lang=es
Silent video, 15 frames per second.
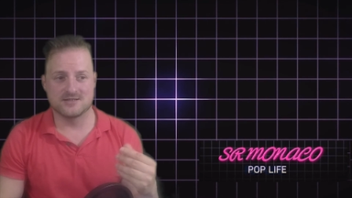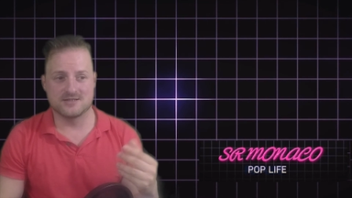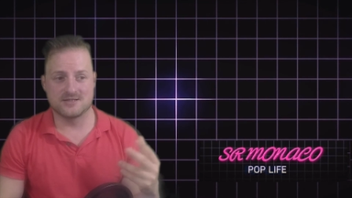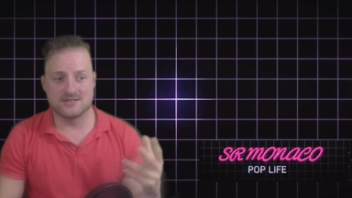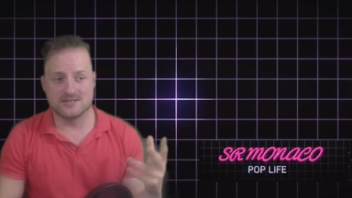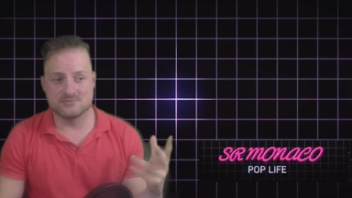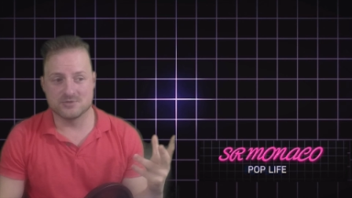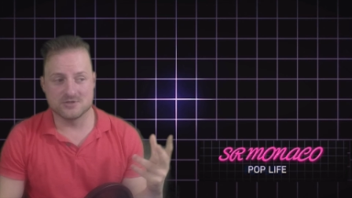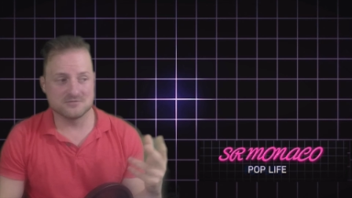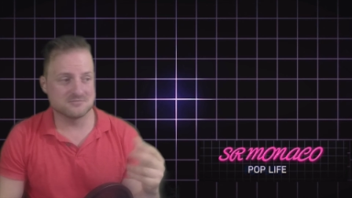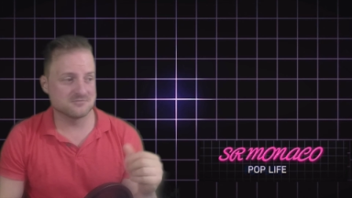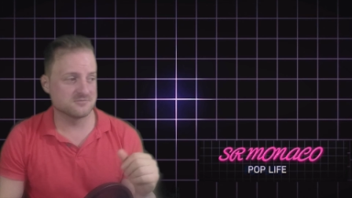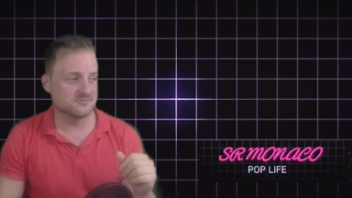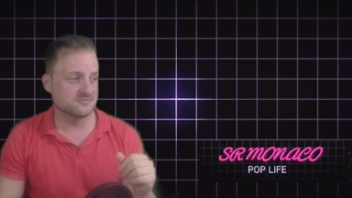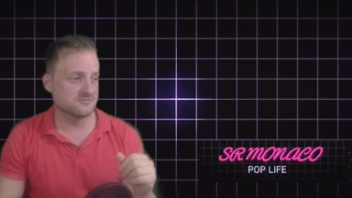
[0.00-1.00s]
eh, bueno,
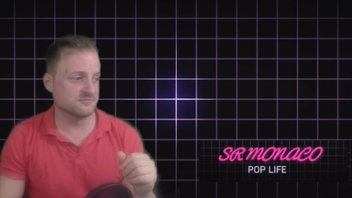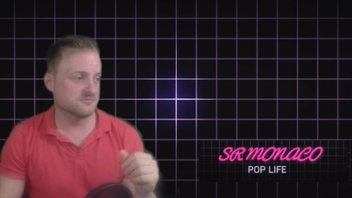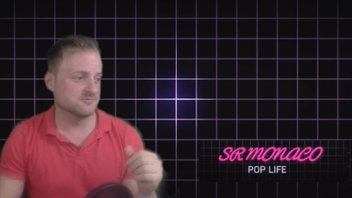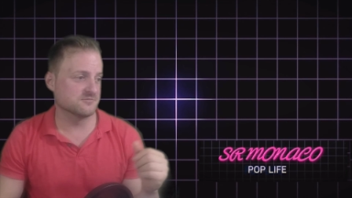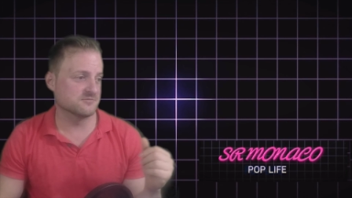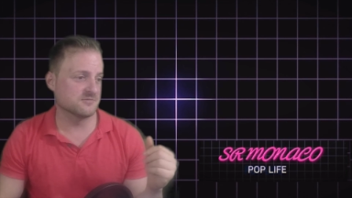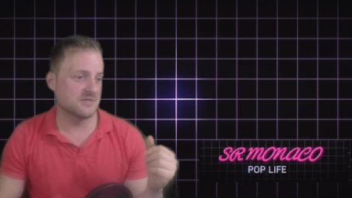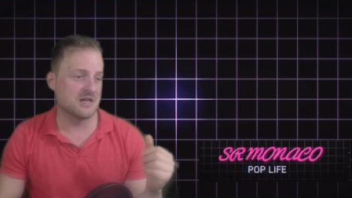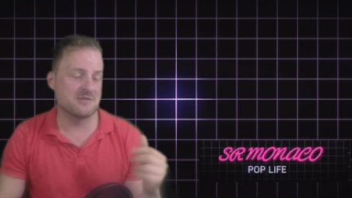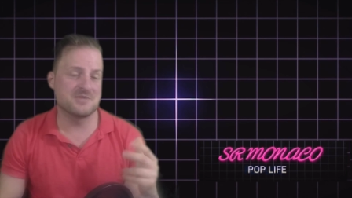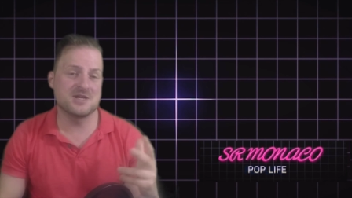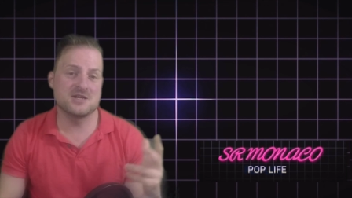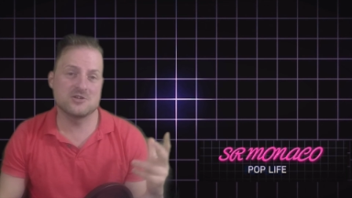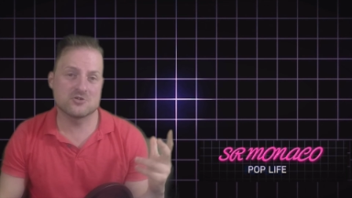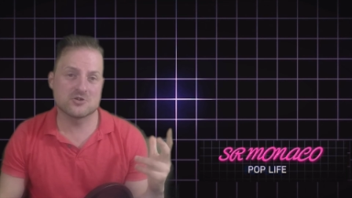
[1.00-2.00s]
mm, a
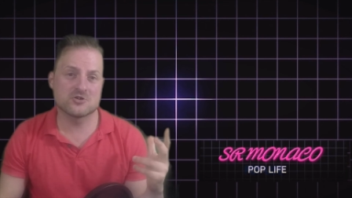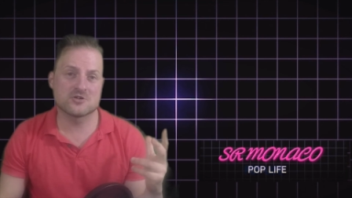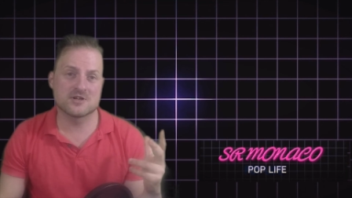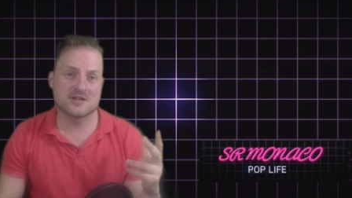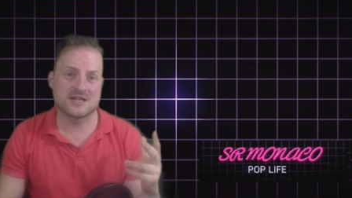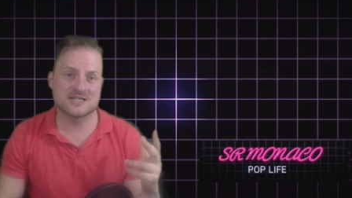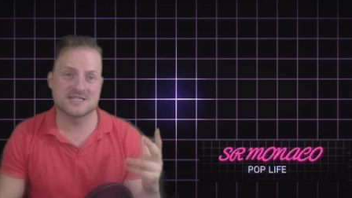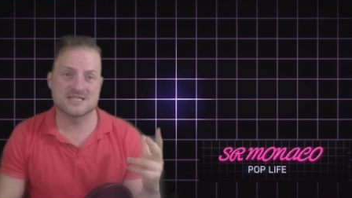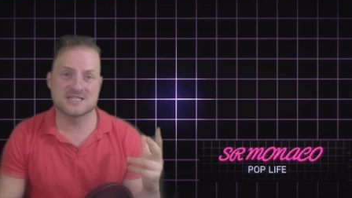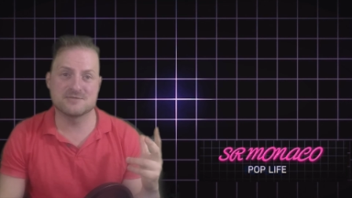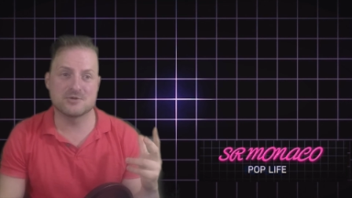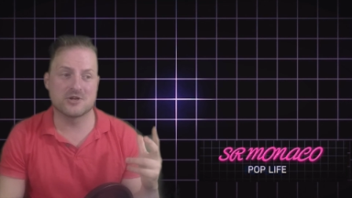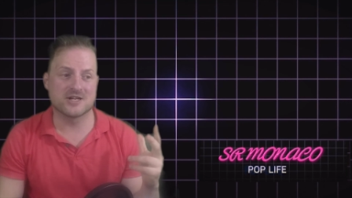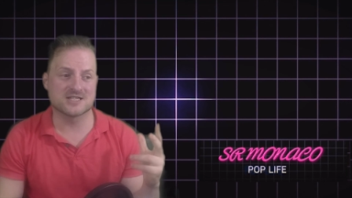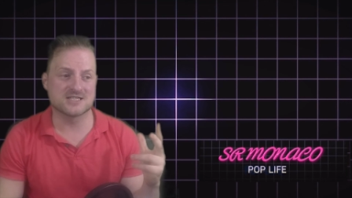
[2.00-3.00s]
mí yo creo que casi casi
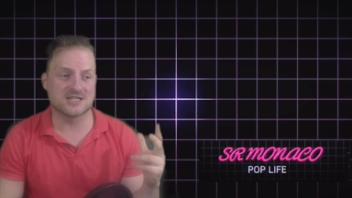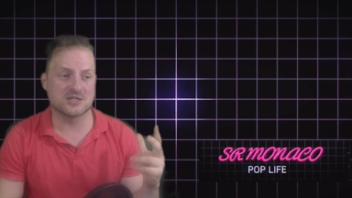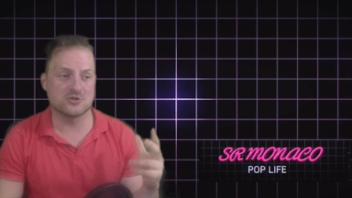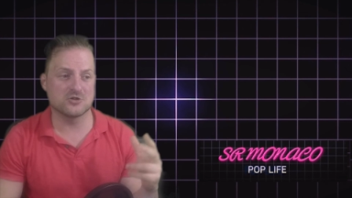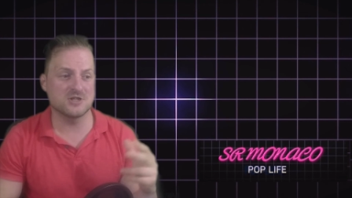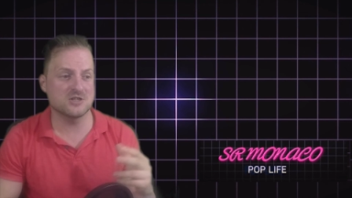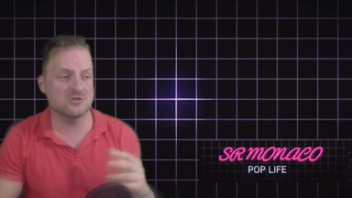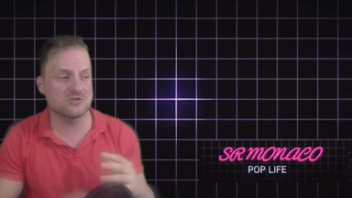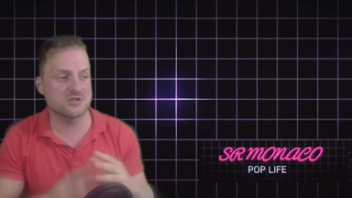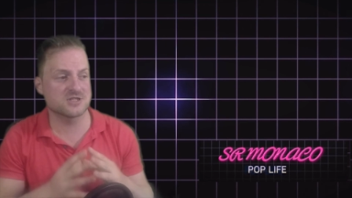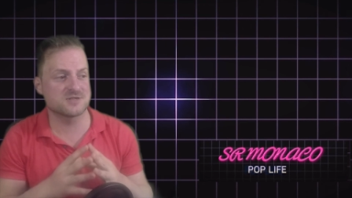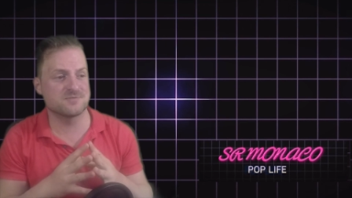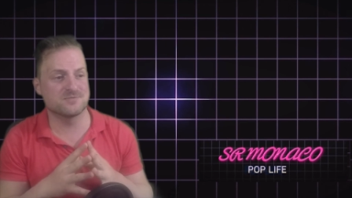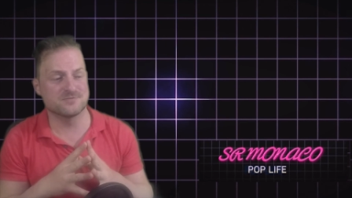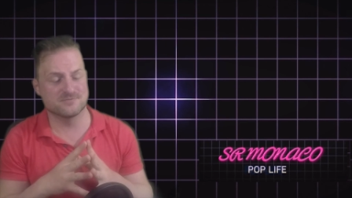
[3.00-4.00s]
me lo han exigido. Y
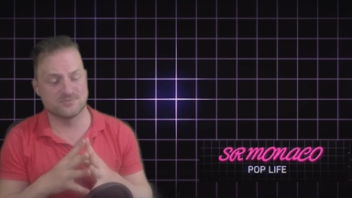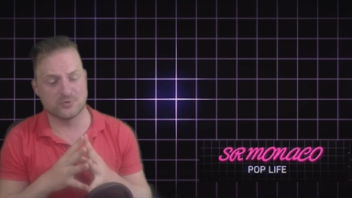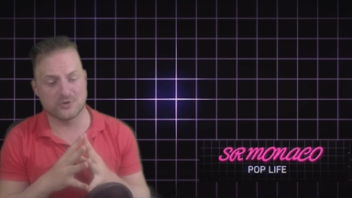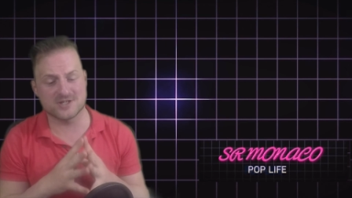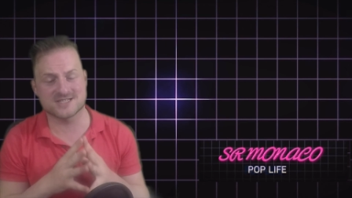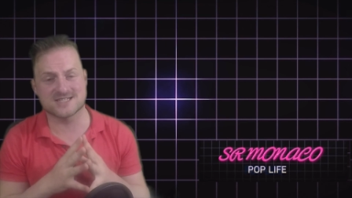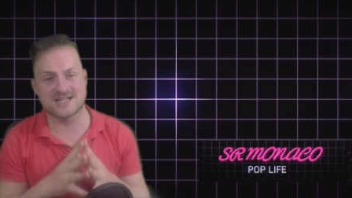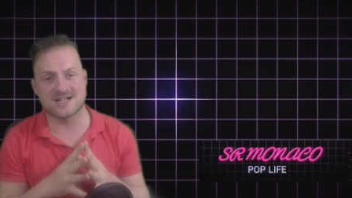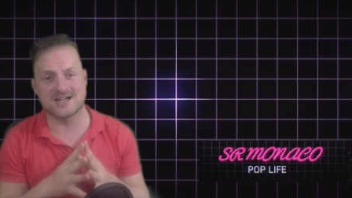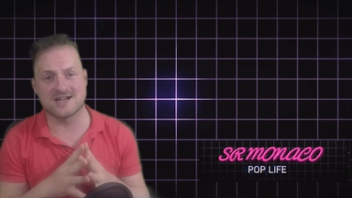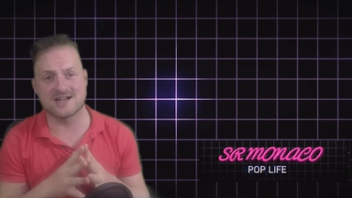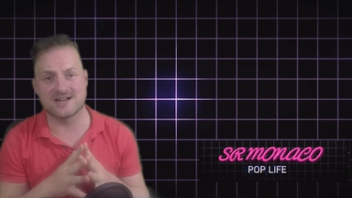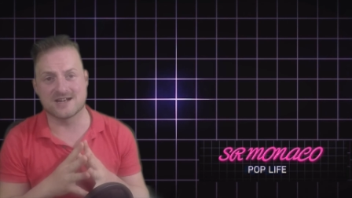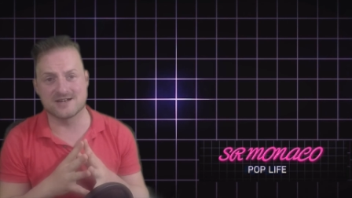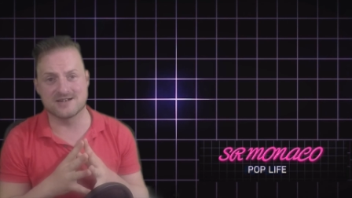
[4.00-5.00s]
entonces, por
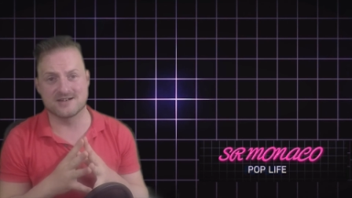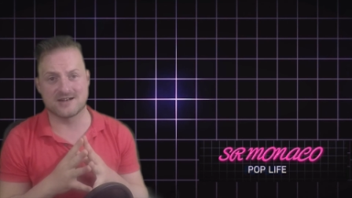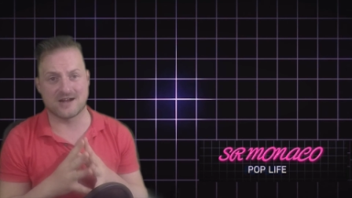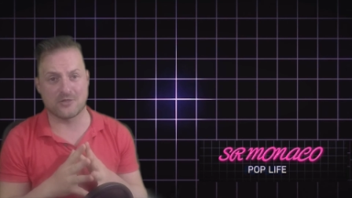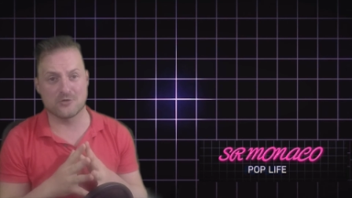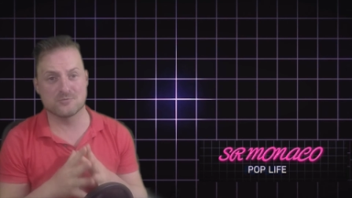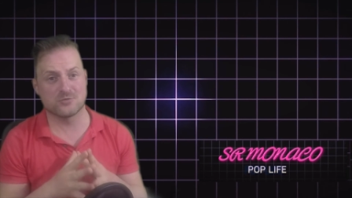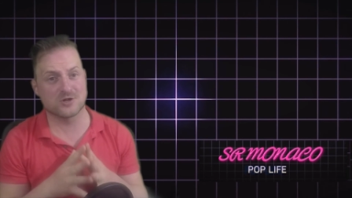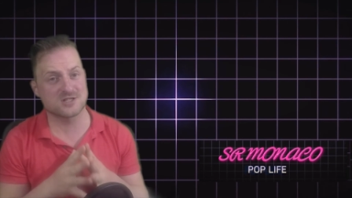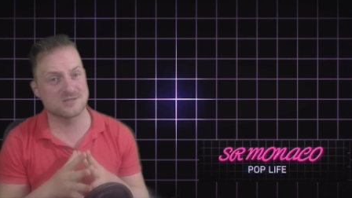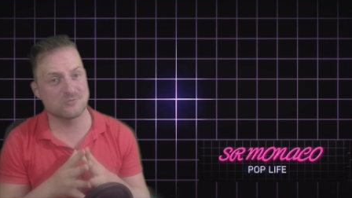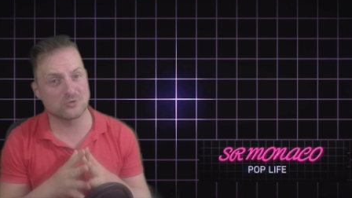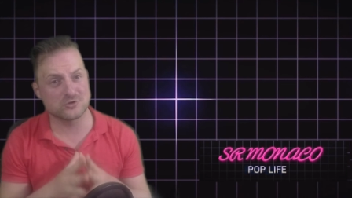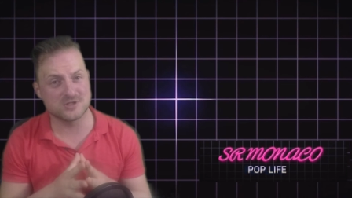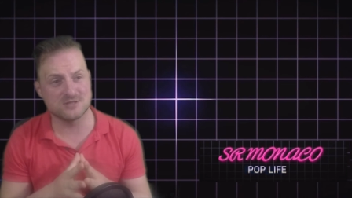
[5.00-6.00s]
esa razón, por ese
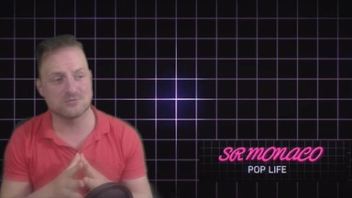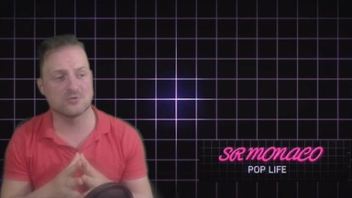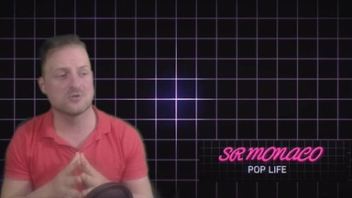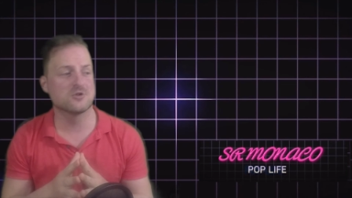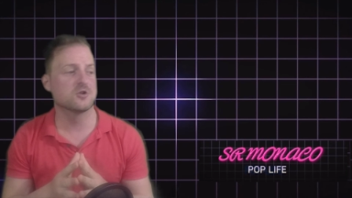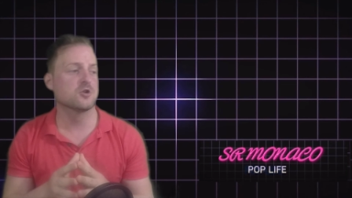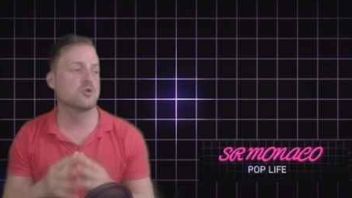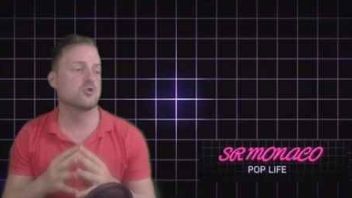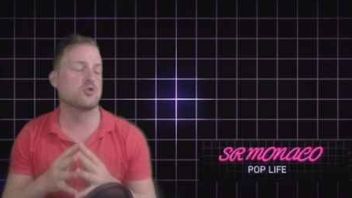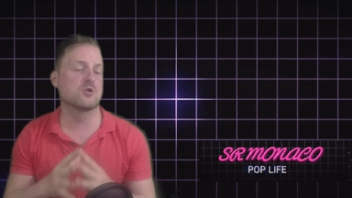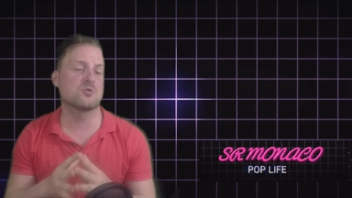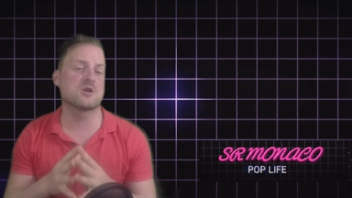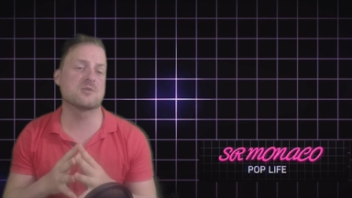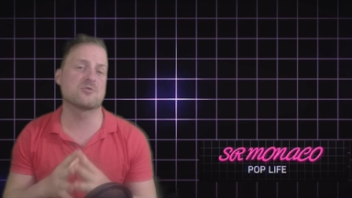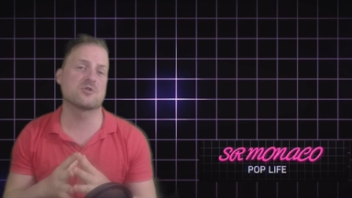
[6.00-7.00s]
motivo,
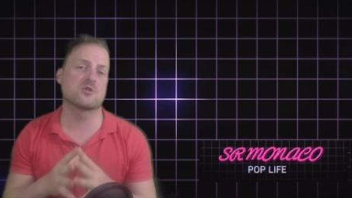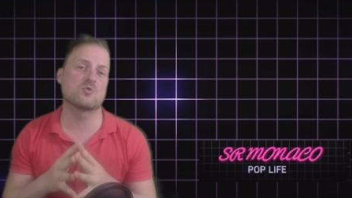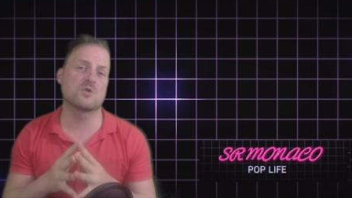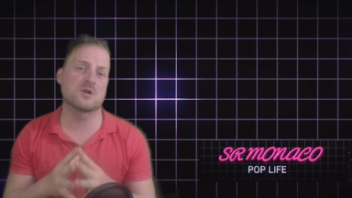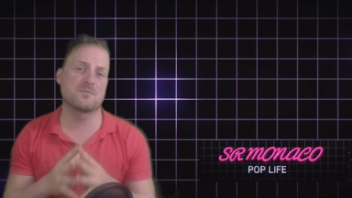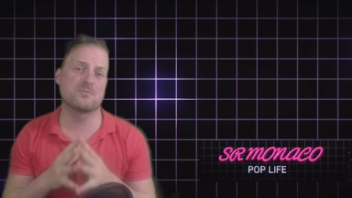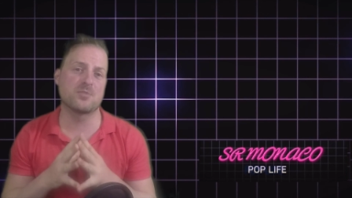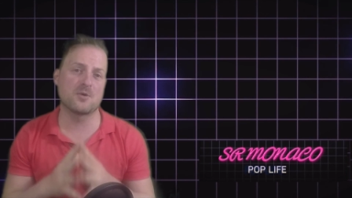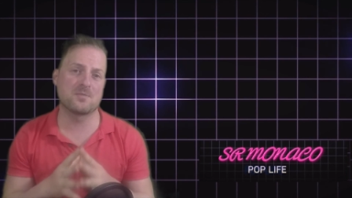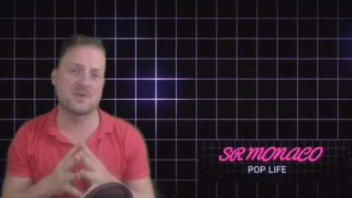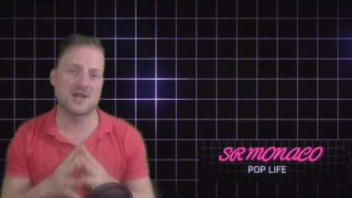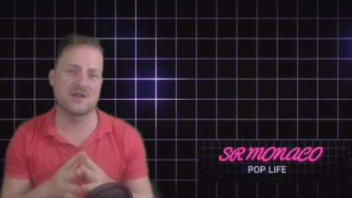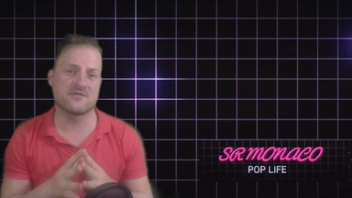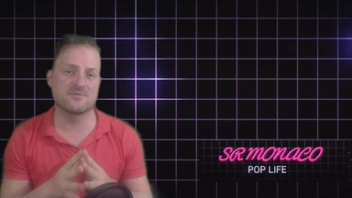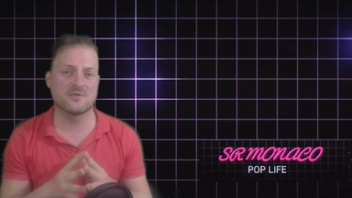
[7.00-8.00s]
no voy a poder jugar Pop
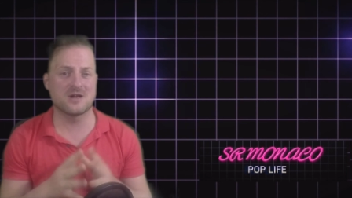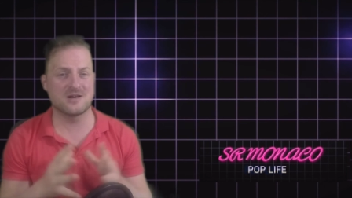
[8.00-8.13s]
Life.